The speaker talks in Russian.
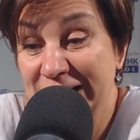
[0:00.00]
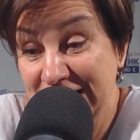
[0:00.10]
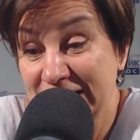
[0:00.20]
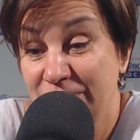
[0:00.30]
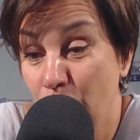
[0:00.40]

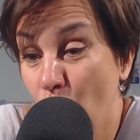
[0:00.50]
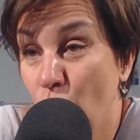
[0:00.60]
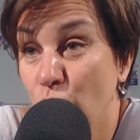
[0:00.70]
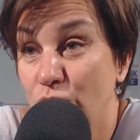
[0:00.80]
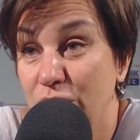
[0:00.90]
средства,
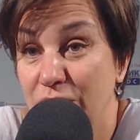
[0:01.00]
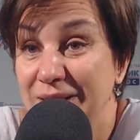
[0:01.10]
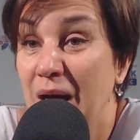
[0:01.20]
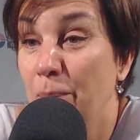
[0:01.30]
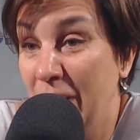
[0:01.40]
могут э,
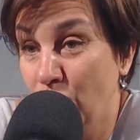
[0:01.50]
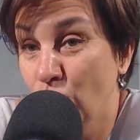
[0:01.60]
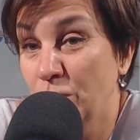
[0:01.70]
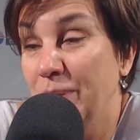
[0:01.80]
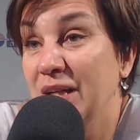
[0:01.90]

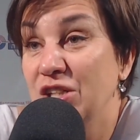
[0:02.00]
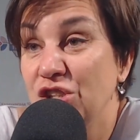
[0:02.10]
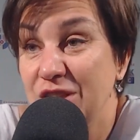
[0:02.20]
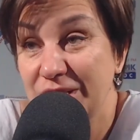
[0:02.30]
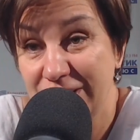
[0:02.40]
наоборот
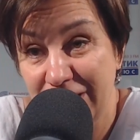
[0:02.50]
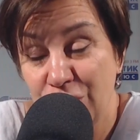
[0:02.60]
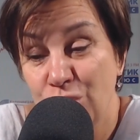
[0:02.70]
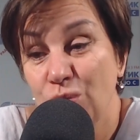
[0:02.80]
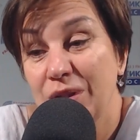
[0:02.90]
положить на
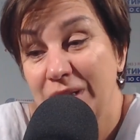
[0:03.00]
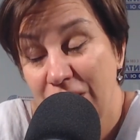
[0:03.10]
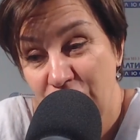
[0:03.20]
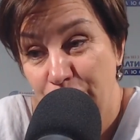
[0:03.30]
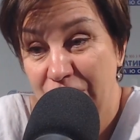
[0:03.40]
счет и
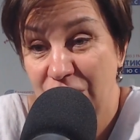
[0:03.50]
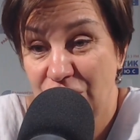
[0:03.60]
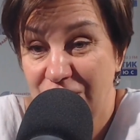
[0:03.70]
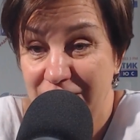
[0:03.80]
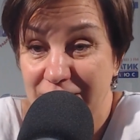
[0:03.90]
дальше
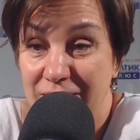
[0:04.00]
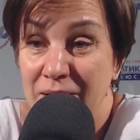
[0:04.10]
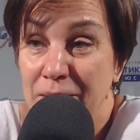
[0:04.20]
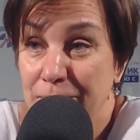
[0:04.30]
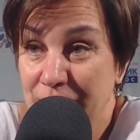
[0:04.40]
перечислить
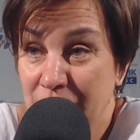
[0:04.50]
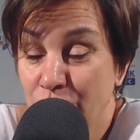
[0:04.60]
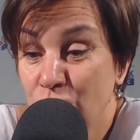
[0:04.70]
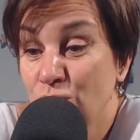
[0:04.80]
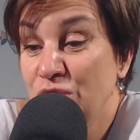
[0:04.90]
это
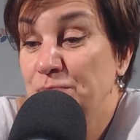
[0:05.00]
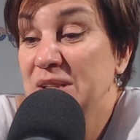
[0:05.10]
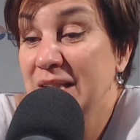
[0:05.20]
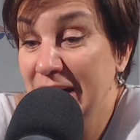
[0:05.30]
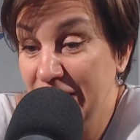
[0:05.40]
будут уже
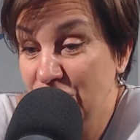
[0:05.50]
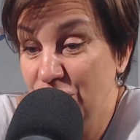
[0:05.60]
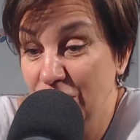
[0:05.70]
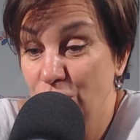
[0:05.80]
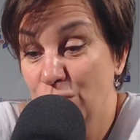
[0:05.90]

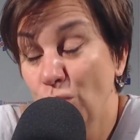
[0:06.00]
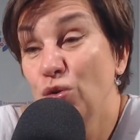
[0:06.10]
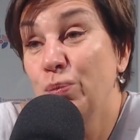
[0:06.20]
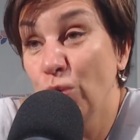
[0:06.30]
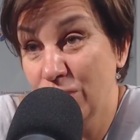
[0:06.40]
безналичные, то есть
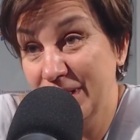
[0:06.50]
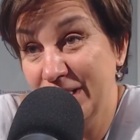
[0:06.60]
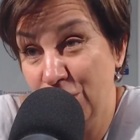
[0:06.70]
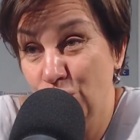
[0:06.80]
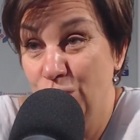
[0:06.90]
могут просто
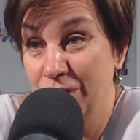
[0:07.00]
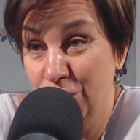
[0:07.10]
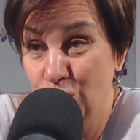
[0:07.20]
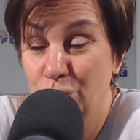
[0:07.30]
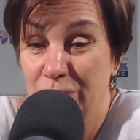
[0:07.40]
со счета на
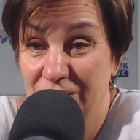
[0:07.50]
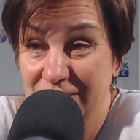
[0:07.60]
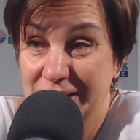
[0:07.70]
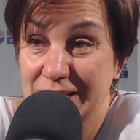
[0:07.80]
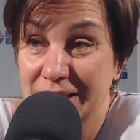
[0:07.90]
счет
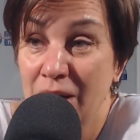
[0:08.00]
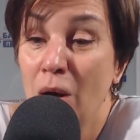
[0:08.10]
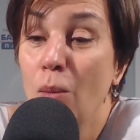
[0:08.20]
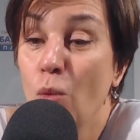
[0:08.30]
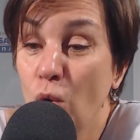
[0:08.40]
переводить,
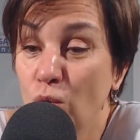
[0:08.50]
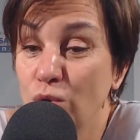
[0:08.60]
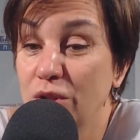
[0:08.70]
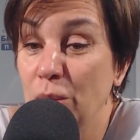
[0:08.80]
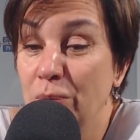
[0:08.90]

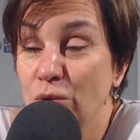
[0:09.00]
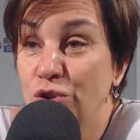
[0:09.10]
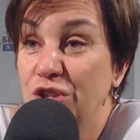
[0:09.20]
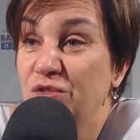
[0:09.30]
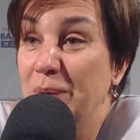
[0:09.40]
могут э,
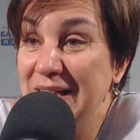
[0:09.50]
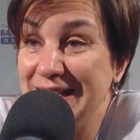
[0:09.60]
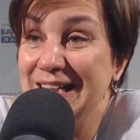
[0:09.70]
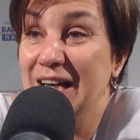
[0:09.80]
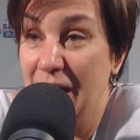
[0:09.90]
получить в
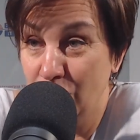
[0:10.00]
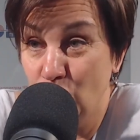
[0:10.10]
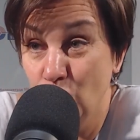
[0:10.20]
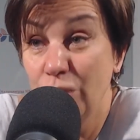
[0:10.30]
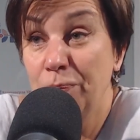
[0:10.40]
банке
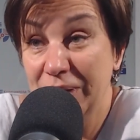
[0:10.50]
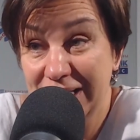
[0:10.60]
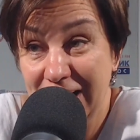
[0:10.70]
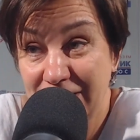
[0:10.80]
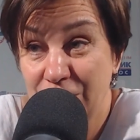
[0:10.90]
карту и
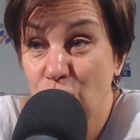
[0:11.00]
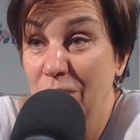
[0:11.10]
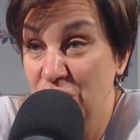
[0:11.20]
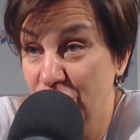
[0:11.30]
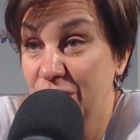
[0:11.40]
передать ее
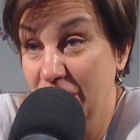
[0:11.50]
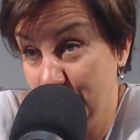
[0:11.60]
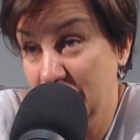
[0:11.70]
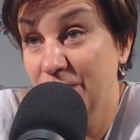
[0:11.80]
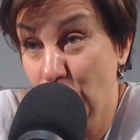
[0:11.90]
мошенникам
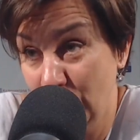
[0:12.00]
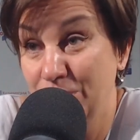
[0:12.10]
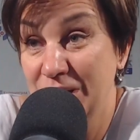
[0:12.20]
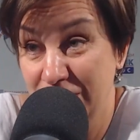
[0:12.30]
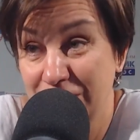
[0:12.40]
на свое
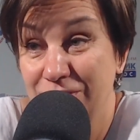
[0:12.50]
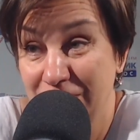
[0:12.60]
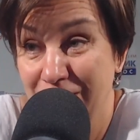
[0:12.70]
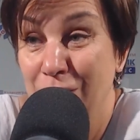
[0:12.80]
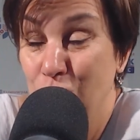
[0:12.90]
имя,
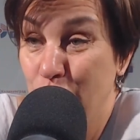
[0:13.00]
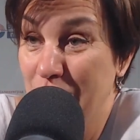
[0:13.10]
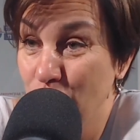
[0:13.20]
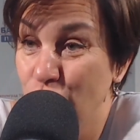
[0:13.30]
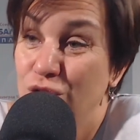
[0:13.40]
естественно, карту
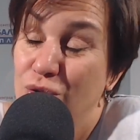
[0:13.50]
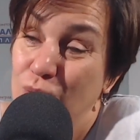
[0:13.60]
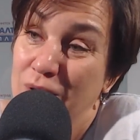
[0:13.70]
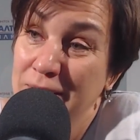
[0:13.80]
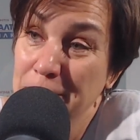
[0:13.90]

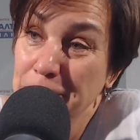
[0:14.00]
полученную.